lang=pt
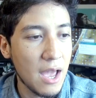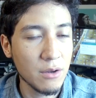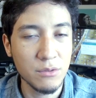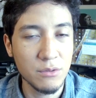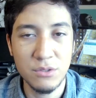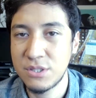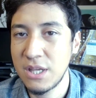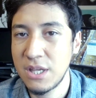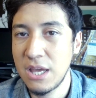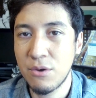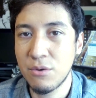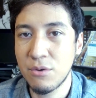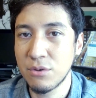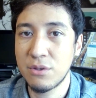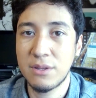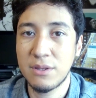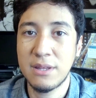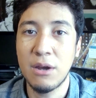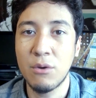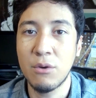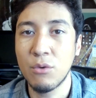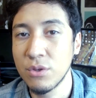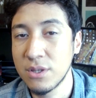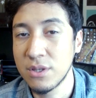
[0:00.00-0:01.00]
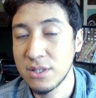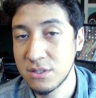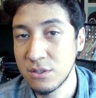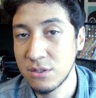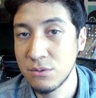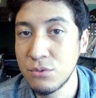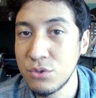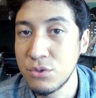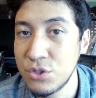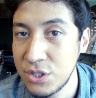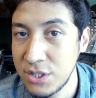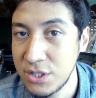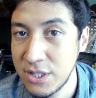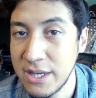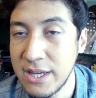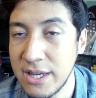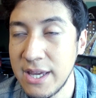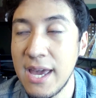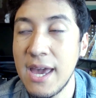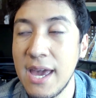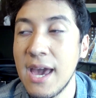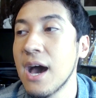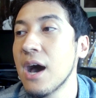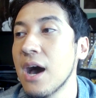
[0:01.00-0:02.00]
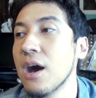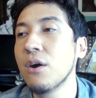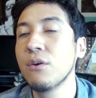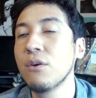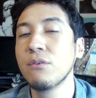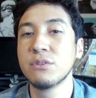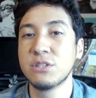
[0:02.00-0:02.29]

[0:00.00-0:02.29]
Eu não sei quanto está a cotação do dia em real,